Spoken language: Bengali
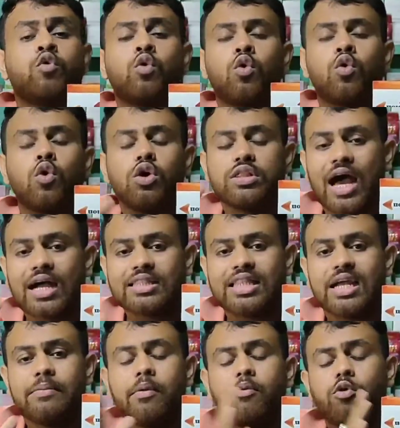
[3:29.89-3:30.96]
কোনো
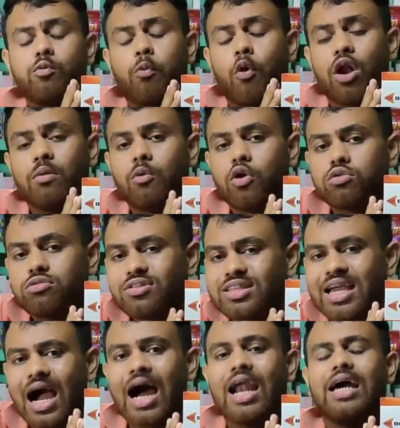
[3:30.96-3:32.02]
ডাক্তারবাবুর পরামর্শ
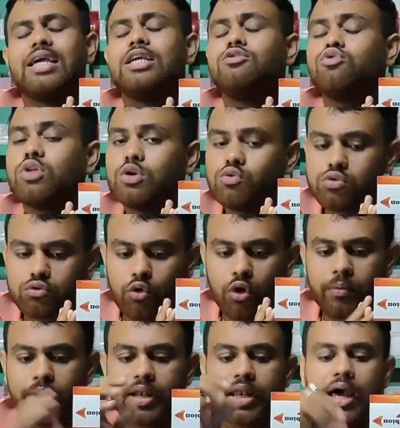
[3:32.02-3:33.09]
ছাড়া কিন্তু ইউজ
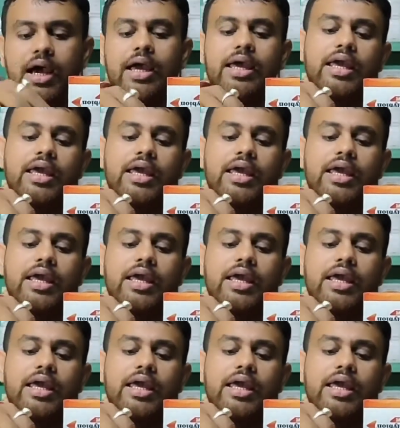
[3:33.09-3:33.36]
করবেন না